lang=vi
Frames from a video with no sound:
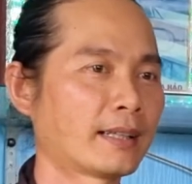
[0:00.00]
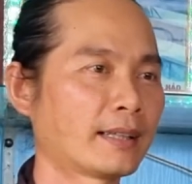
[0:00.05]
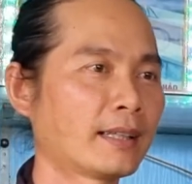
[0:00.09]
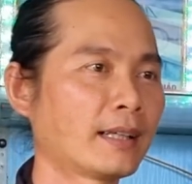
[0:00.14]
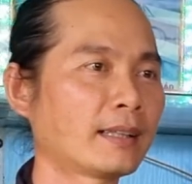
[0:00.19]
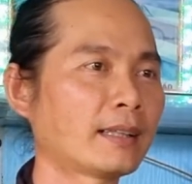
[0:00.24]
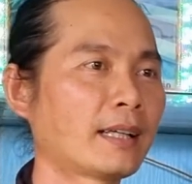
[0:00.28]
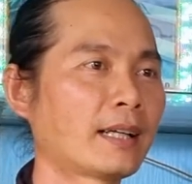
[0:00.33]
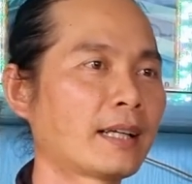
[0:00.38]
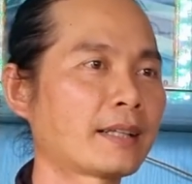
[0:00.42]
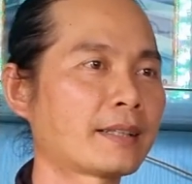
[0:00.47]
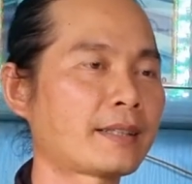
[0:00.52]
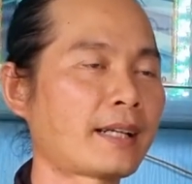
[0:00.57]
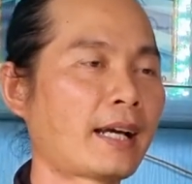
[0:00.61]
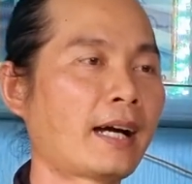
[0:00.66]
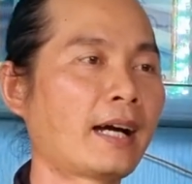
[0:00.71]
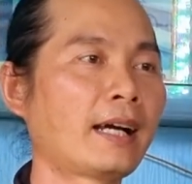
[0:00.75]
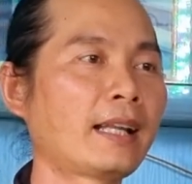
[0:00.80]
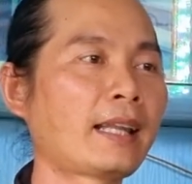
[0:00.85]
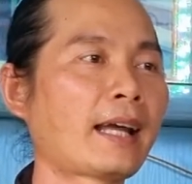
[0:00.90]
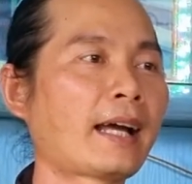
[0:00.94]
Tức là
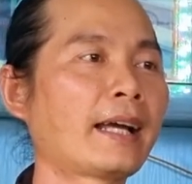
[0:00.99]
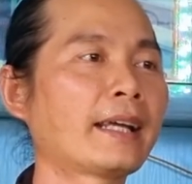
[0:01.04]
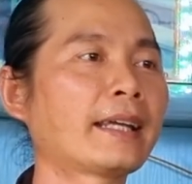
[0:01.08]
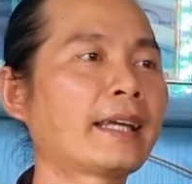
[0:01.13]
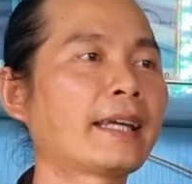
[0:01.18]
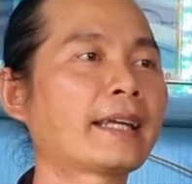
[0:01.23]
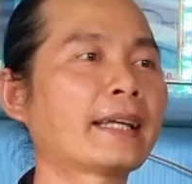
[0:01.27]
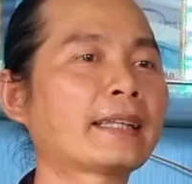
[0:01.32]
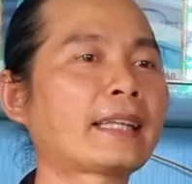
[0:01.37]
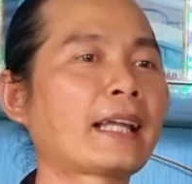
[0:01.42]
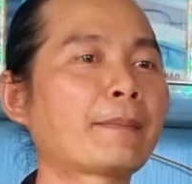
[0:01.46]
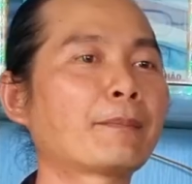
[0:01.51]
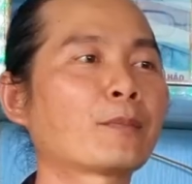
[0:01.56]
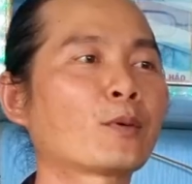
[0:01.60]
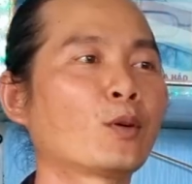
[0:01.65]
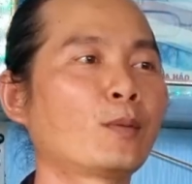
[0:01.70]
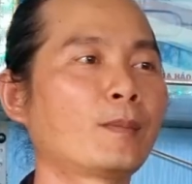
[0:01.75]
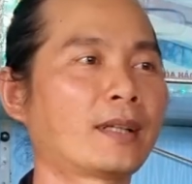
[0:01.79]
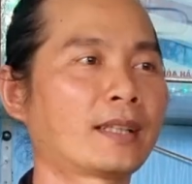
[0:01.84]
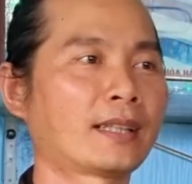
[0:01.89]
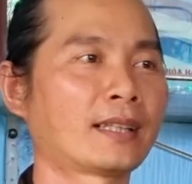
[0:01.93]
trở lại ngay cái tâm
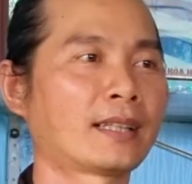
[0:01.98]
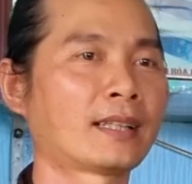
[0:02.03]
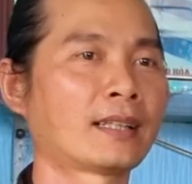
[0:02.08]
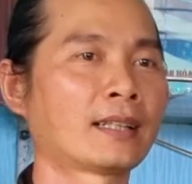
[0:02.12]
của mình.